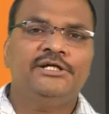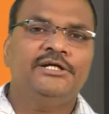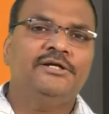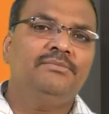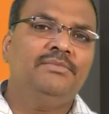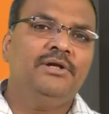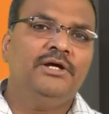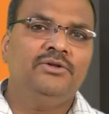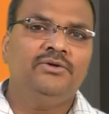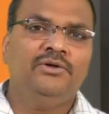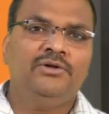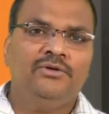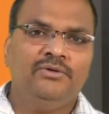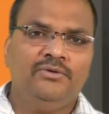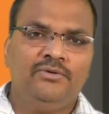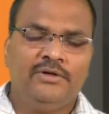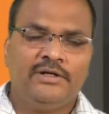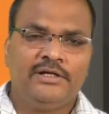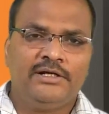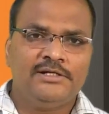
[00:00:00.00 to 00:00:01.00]
చేయడం లేదు అంటూ
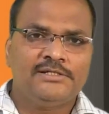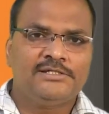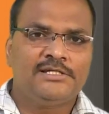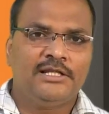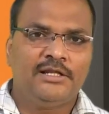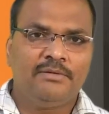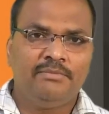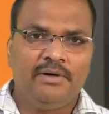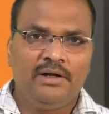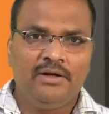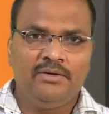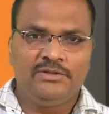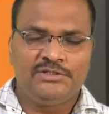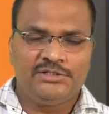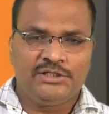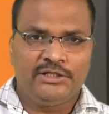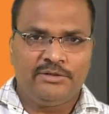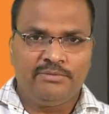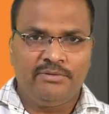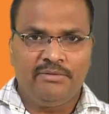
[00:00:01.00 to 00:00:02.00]
ఒకటి రెండు సందర్భాల్లో
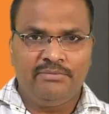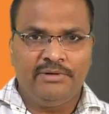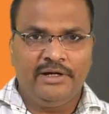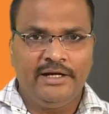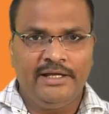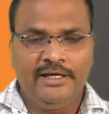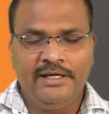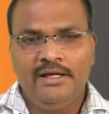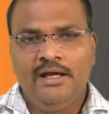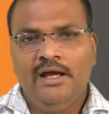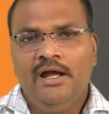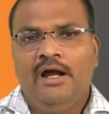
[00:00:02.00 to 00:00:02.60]
చంద్రబాబు నాయుడే